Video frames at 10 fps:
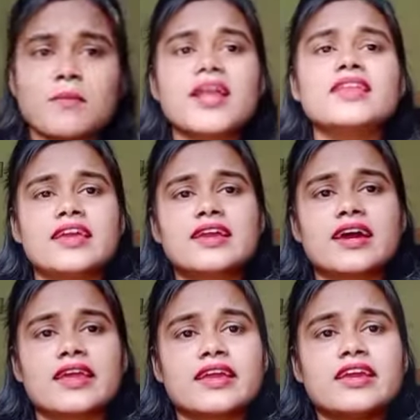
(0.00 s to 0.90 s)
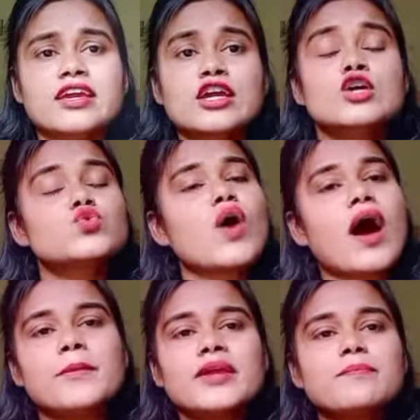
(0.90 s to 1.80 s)
तो हमें पता नहीं
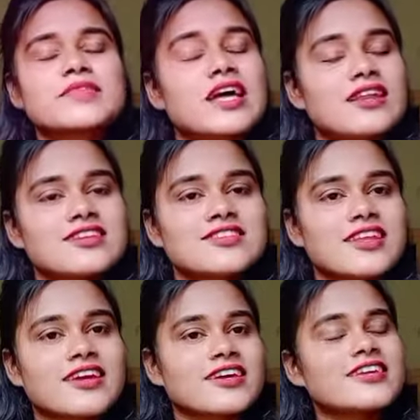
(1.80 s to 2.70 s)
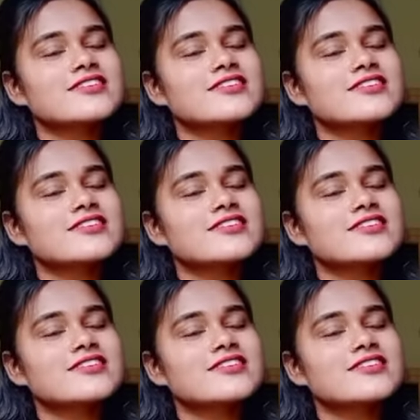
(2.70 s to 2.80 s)
चलेगा कि शायद इसका